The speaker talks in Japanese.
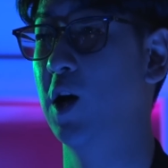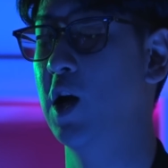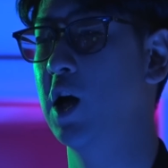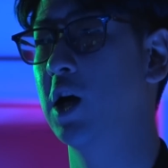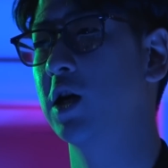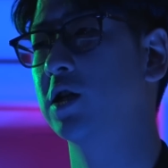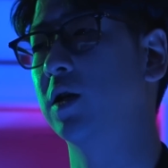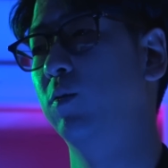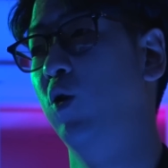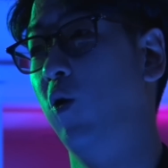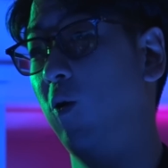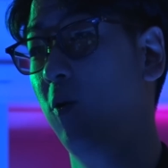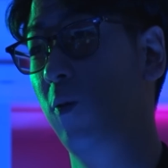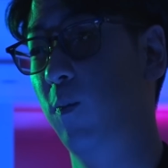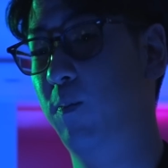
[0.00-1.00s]
うん、そしたらも
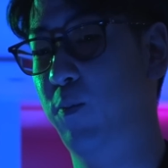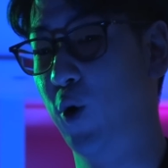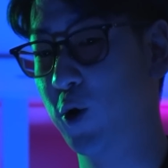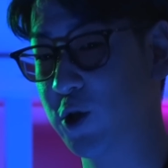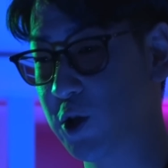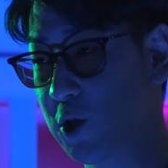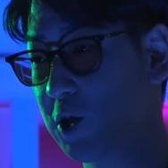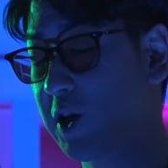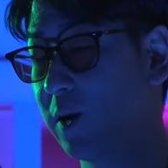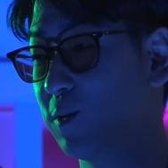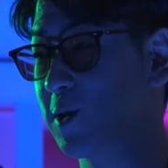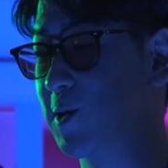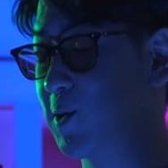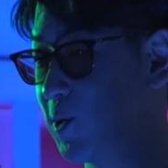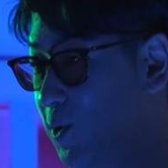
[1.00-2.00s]
う募集したら
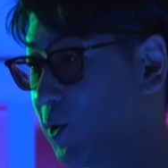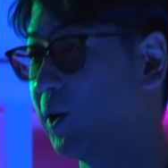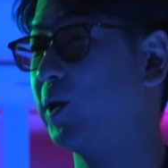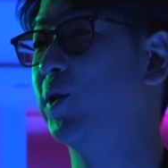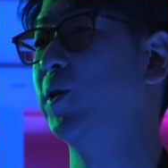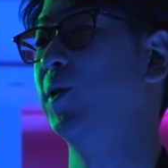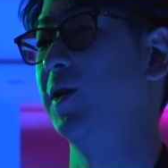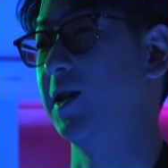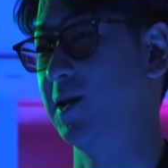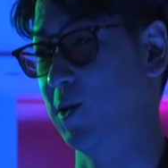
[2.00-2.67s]
もうすぐに来るんで